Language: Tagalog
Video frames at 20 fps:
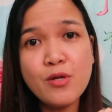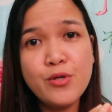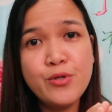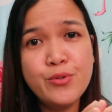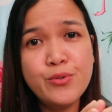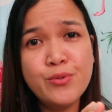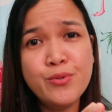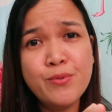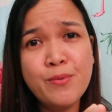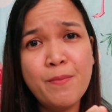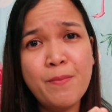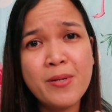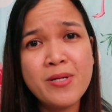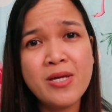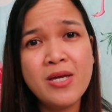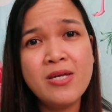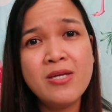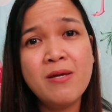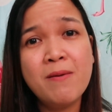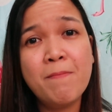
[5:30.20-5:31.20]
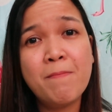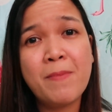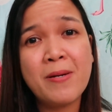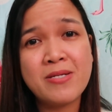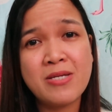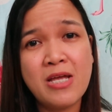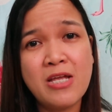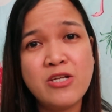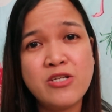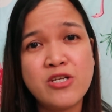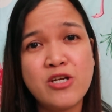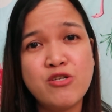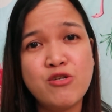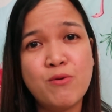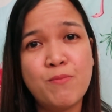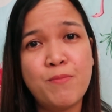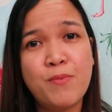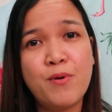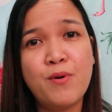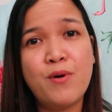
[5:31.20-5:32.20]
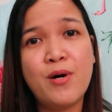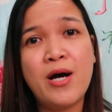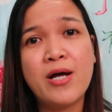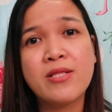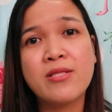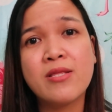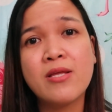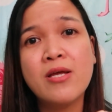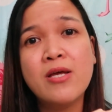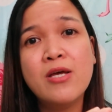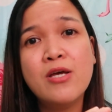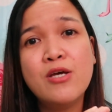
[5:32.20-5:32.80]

yung magiging pasensya nyo po at